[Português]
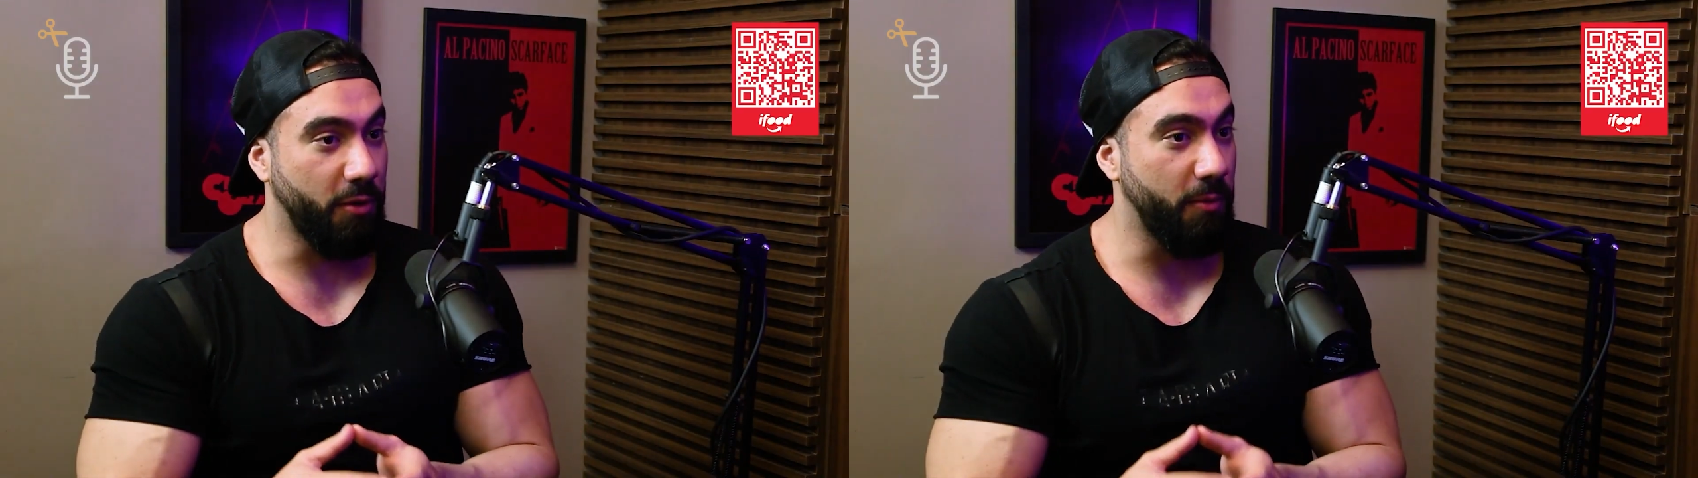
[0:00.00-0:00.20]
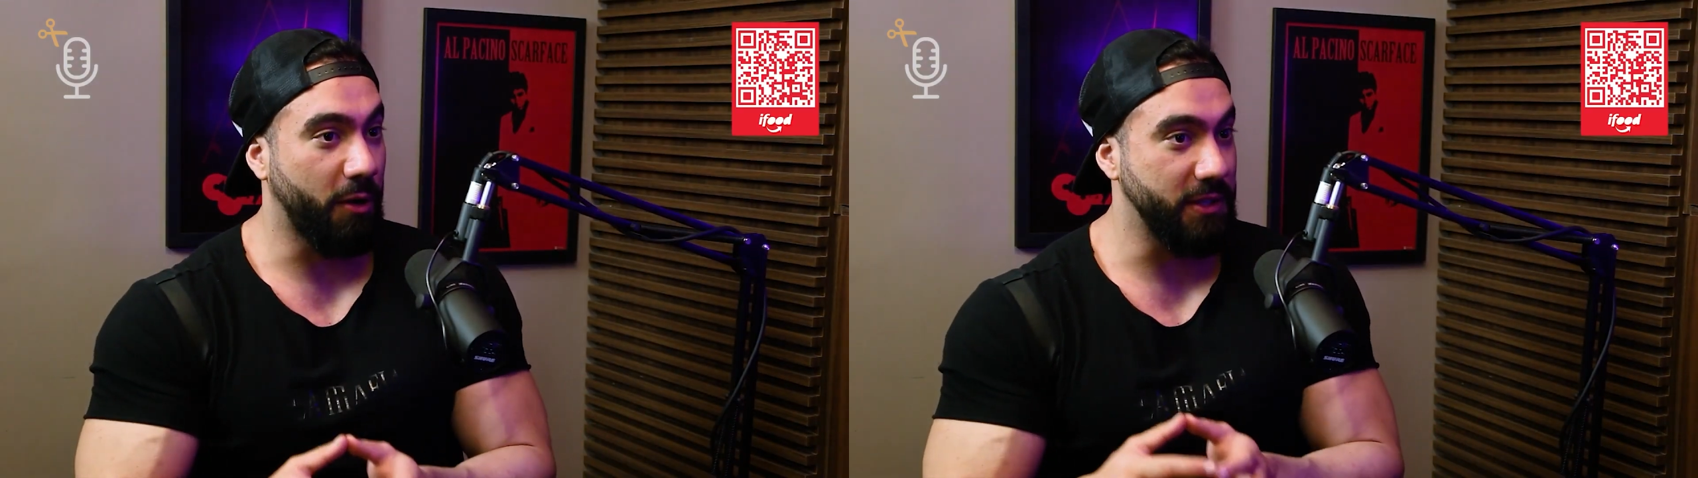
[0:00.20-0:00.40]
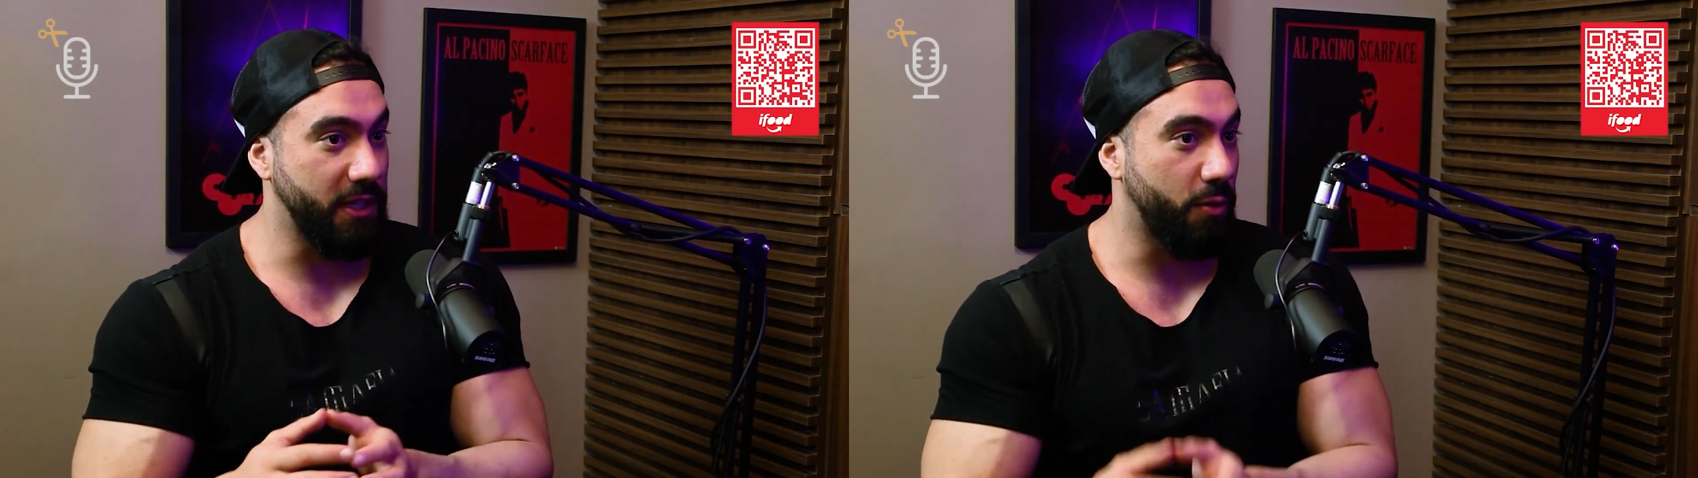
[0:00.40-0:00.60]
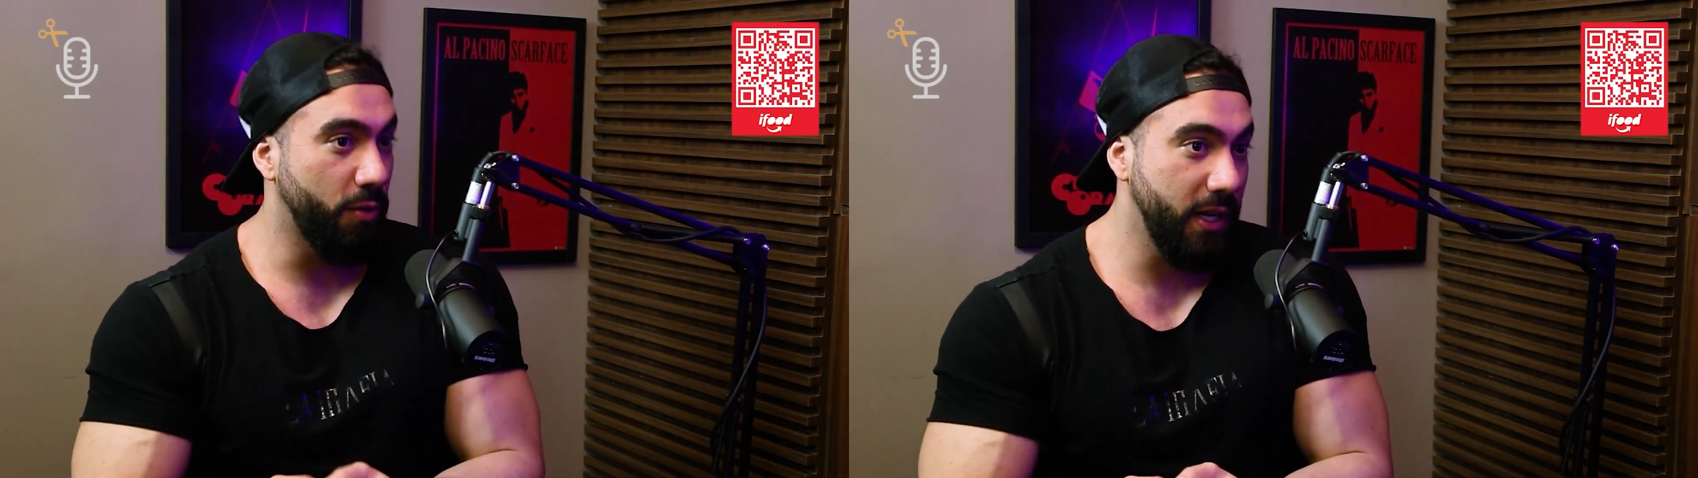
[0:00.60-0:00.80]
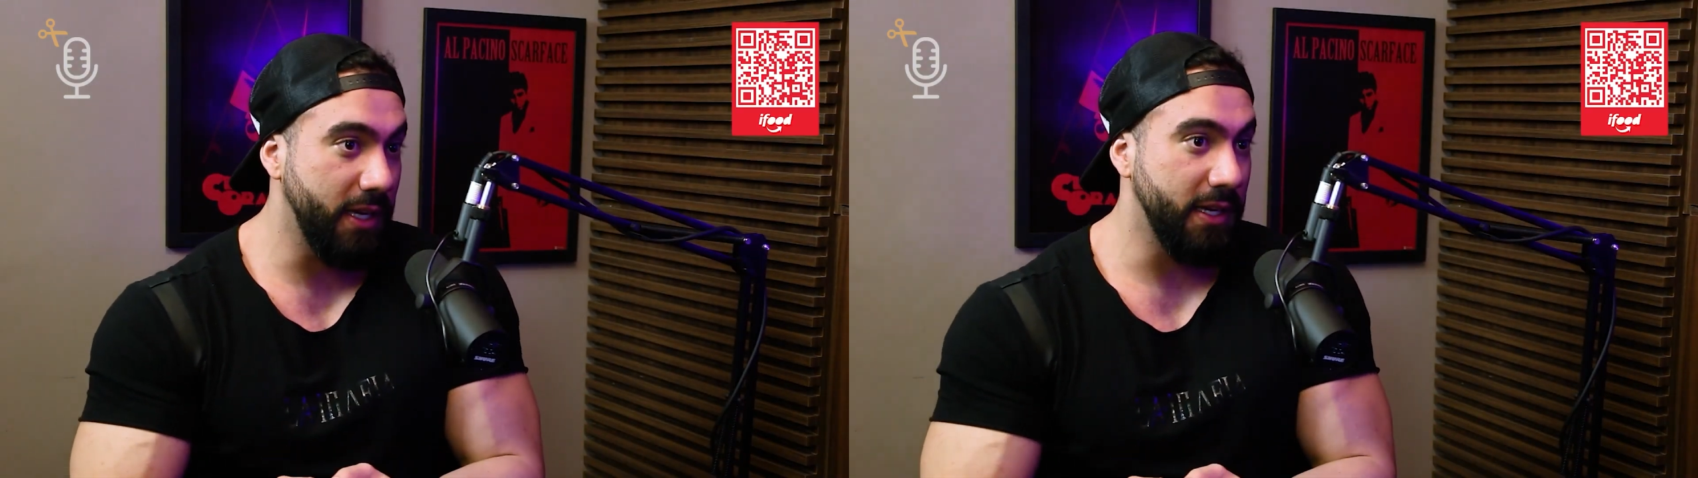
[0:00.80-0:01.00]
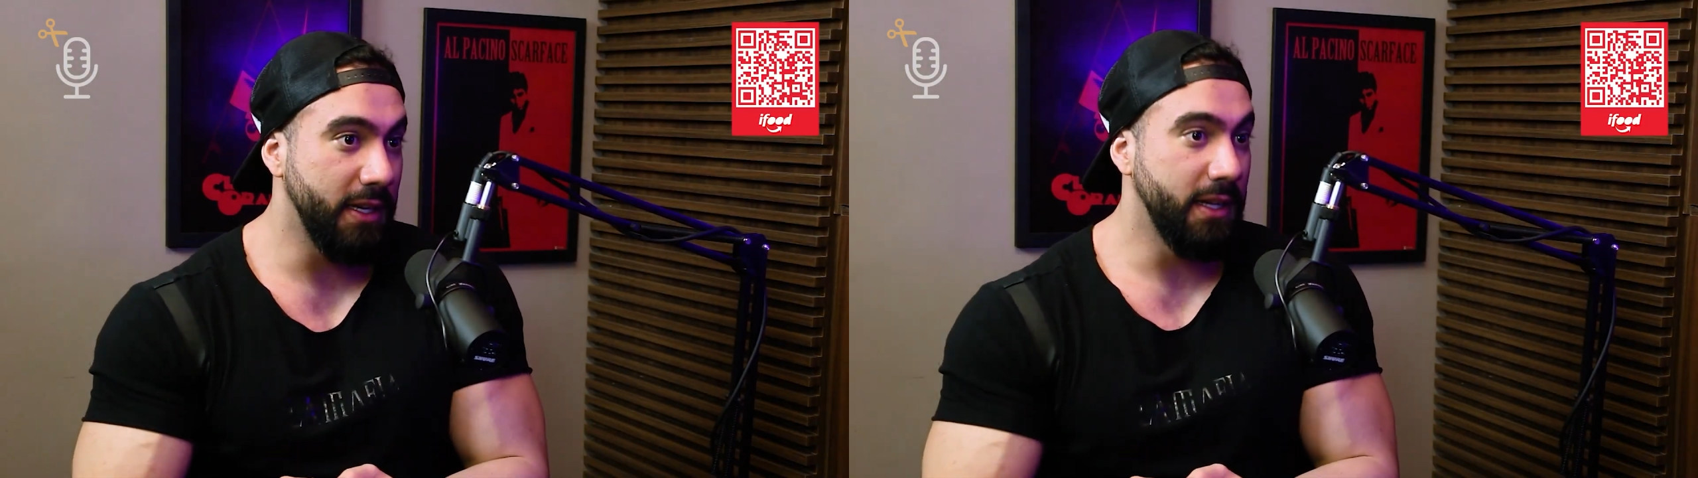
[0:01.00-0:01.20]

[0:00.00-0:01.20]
com uma coisa ruim,